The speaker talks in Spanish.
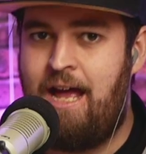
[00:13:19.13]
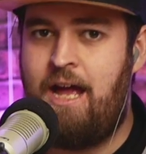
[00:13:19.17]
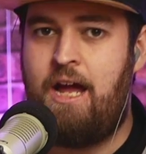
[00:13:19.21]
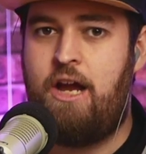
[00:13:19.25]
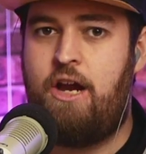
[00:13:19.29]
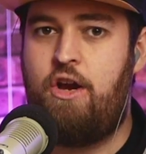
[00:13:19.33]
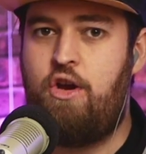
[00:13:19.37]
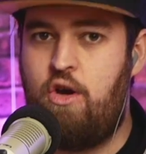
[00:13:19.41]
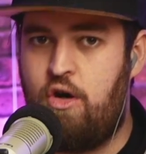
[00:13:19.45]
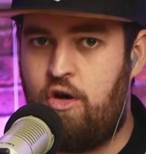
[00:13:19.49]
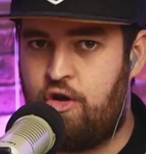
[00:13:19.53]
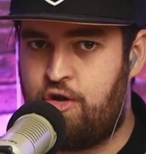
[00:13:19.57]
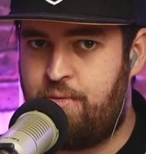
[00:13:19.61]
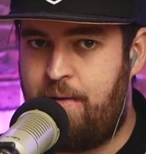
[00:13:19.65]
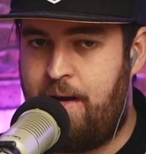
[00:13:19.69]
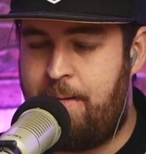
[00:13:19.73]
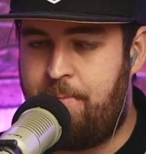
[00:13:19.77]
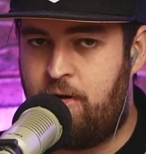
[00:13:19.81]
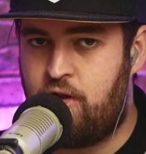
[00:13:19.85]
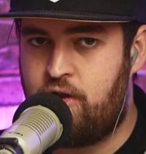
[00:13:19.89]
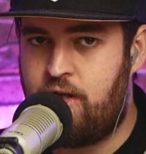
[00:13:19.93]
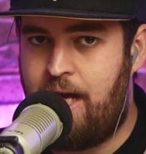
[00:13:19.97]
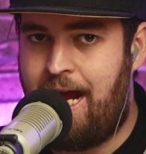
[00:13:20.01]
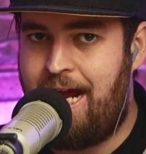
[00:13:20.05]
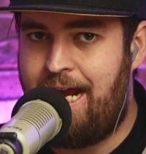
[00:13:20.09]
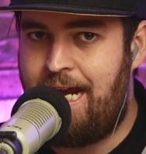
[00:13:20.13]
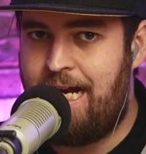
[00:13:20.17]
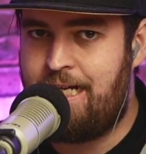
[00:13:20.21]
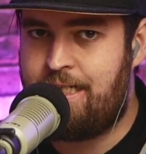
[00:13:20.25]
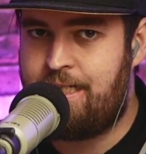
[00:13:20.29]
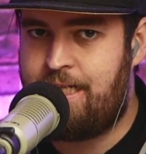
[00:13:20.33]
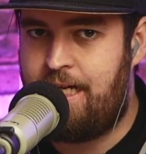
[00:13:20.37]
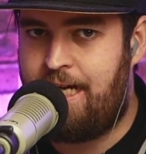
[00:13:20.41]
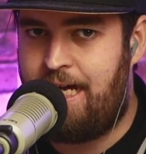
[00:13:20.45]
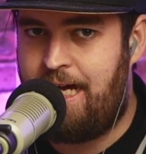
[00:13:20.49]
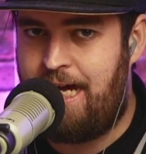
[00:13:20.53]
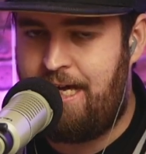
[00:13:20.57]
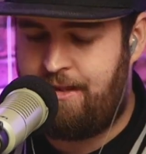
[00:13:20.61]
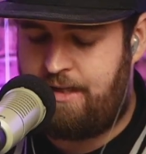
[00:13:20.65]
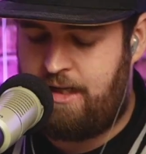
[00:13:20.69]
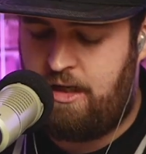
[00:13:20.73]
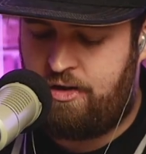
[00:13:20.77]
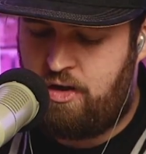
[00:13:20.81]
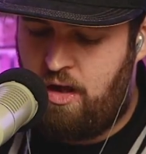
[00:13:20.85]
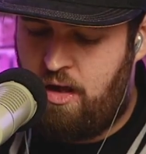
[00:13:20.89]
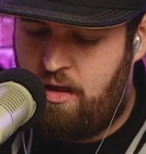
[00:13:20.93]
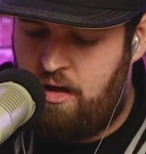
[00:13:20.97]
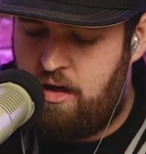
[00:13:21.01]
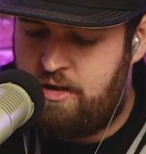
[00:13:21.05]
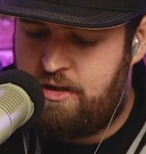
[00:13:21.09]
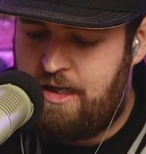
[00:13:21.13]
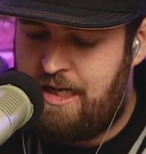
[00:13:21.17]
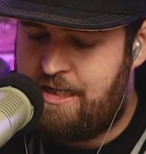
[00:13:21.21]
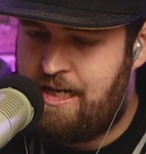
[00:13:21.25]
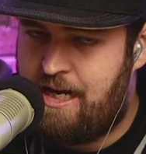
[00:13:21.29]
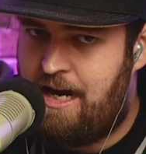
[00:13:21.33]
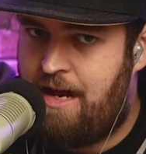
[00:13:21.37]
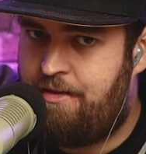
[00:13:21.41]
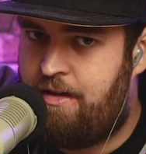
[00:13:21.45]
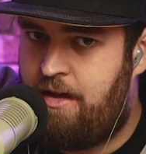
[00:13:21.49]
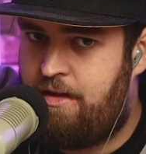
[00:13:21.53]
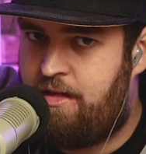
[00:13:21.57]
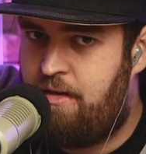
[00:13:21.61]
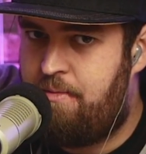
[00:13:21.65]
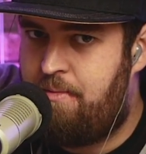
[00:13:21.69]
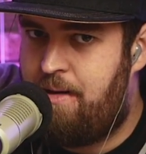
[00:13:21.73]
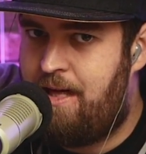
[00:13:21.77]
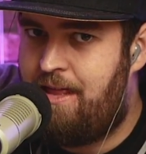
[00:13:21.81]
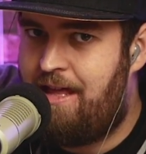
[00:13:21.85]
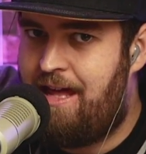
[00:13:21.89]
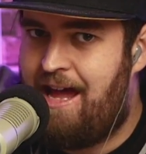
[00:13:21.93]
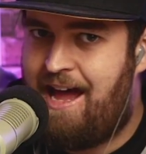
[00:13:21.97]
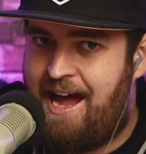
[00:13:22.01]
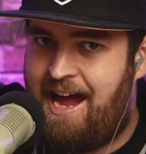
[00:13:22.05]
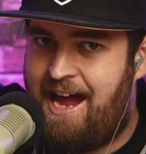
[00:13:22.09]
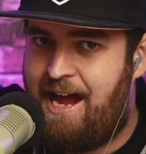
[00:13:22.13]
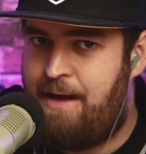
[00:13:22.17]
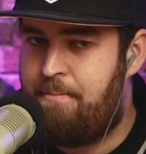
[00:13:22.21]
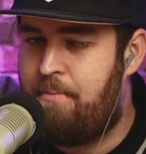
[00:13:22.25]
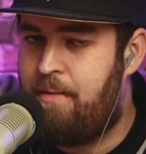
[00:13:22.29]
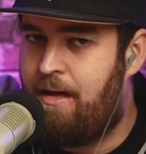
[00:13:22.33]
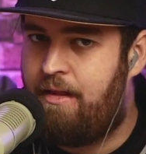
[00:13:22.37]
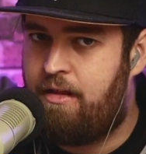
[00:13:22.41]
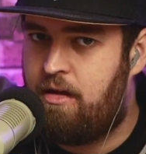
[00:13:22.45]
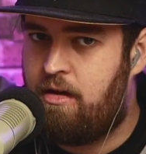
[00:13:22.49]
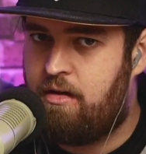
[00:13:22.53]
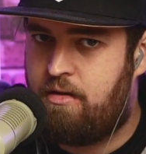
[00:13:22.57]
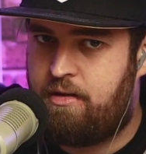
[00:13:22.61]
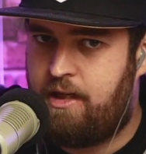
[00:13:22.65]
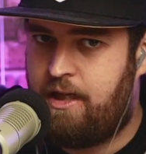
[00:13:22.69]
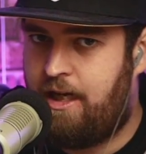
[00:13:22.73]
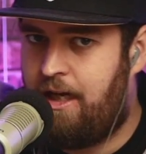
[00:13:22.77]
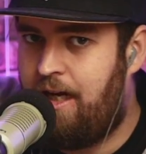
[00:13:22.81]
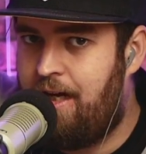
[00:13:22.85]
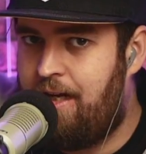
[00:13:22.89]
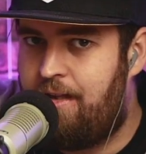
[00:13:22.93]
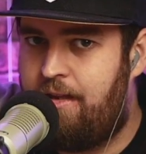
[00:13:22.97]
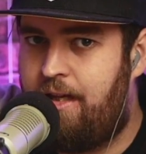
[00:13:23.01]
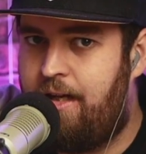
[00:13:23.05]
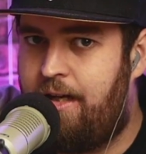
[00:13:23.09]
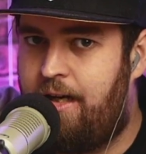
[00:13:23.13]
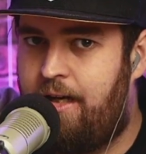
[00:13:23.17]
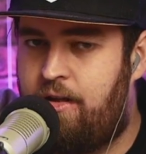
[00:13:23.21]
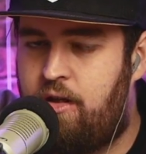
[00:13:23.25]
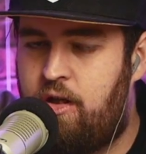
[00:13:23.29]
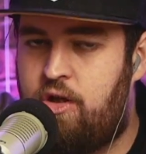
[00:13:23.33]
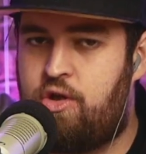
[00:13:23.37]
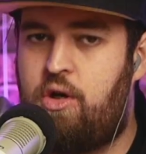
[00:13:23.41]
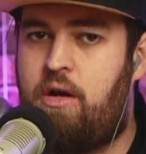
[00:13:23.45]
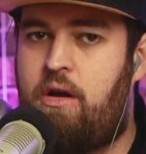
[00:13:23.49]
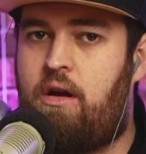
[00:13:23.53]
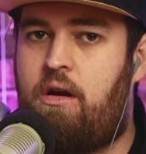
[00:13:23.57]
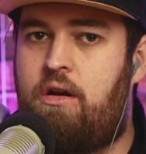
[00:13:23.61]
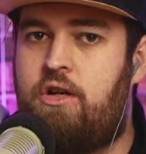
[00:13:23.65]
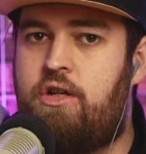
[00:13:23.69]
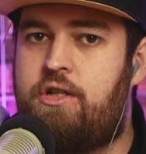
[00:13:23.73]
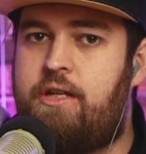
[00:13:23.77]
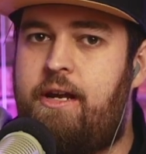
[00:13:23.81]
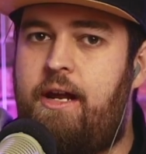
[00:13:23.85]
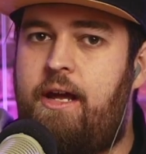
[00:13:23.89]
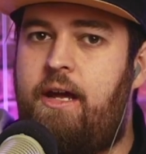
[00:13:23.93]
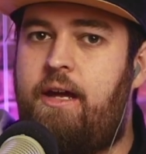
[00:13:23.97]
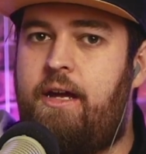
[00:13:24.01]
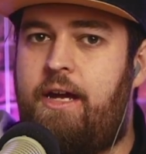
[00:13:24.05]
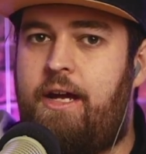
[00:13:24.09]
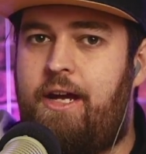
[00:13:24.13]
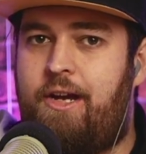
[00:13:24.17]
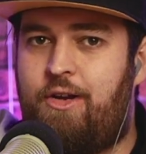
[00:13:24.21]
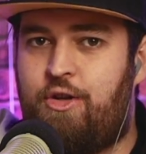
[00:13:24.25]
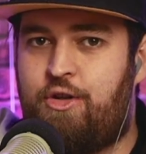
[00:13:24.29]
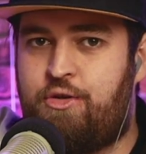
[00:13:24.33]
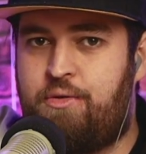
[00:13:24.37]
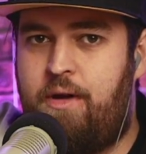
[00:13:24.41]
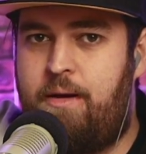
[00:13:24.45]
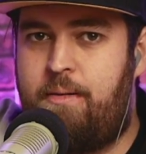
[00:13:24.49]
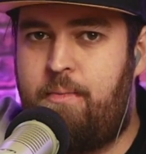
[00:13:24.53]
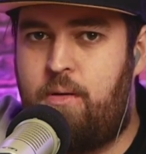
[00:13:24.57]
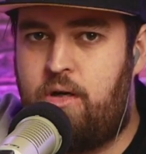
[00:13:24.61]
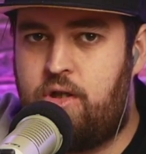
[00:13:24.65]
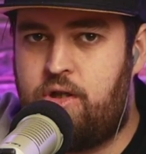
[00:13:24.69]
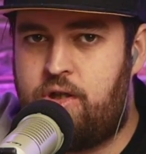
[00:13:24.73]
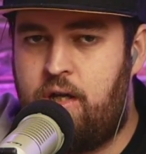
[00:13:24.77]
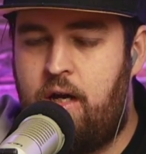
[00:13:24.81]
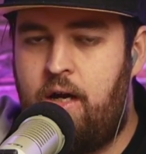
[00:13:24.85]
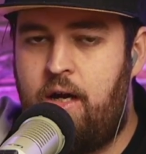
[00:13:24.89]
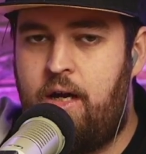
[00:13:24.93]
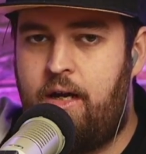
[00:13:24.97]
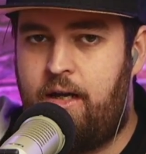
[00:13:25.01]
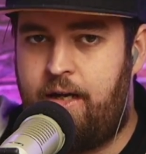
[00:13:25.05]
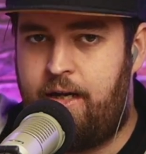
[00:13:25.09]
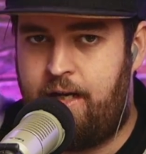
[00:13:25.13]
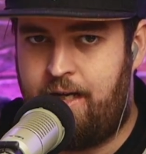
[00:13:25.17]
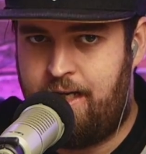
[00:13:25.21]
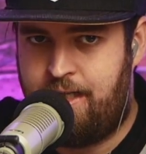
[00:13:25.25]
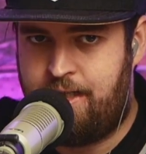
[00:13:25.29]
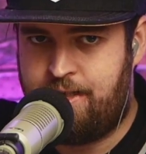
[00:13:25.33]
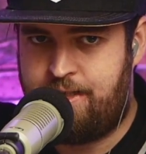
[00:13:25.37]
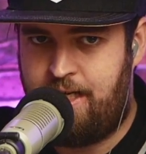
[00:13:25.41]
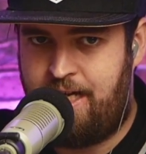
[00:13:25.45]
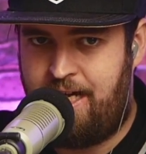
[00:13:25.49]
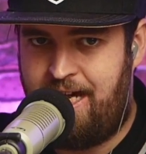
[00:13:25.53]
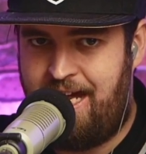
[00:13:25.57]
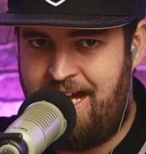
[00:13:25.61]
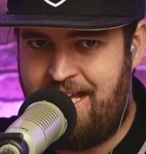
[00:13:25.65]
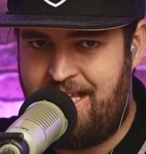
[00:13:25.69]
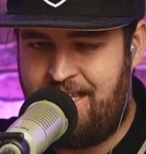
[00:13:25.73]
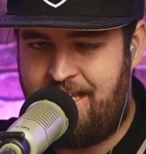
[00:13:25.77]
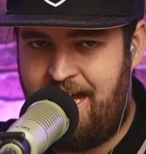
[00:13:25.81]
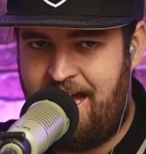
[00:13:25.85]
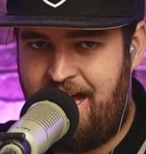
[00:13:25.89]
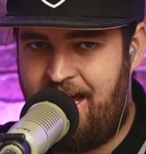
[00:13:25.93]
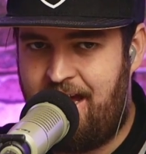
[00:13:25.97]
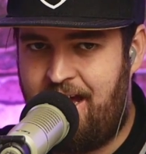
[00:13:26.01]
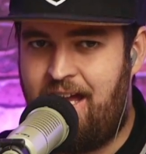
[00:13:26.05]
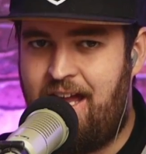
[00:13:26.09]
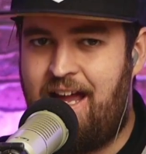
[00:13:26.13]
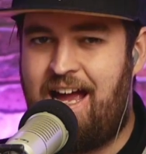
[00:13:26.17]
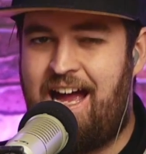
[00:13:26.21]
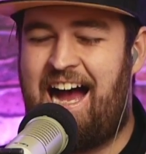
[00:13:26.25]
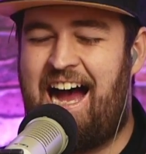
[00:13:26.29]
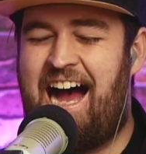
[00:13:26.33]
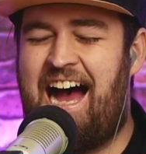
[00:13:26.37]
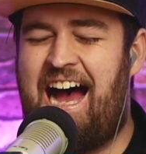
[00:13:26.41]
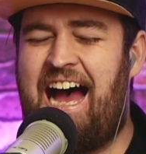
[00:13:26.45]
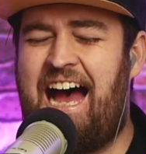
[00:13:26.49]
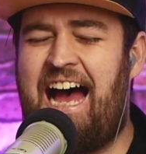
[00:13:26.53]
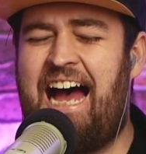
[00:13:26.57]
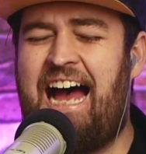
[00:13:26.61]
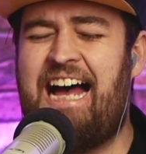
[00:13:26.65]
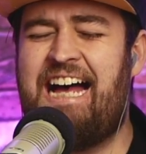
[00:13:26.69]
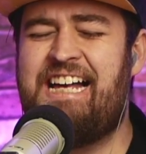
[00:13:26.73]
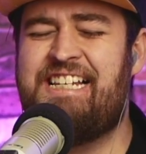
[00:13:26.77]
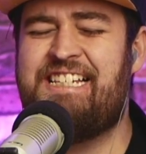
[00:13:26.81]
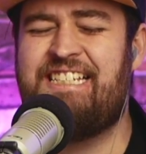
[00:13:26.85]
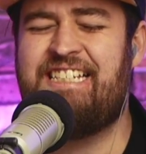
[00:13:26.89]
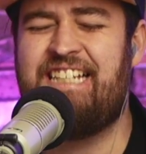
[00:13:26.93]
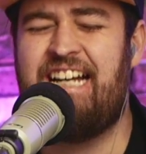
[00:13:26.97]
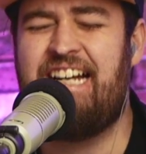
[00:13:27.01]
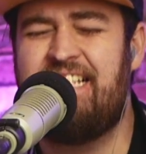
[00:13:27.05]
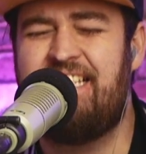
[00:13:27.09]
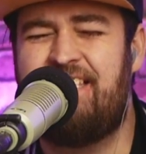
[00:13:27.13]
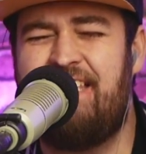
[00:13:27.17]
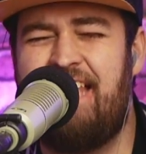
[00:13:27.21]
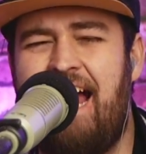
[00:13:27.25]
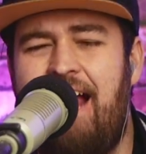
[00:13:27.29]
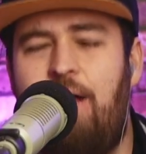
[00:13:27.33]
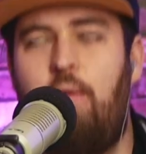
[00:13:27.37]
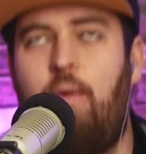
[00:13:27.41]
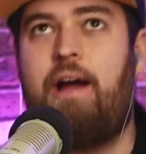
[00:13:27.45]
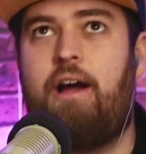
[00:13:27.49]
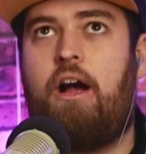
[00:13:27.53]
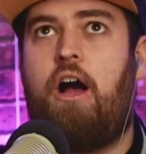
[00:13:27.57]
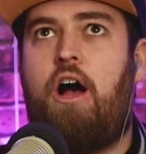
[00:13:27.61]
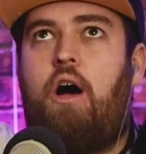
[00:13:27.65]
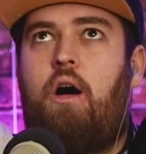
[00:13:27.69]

Nos vemos en el siguiente, todos los días a las 10 y media, en vídeo y en directo. Soy Rodri y nos vemos en el siguiente. ¡Hasta luego!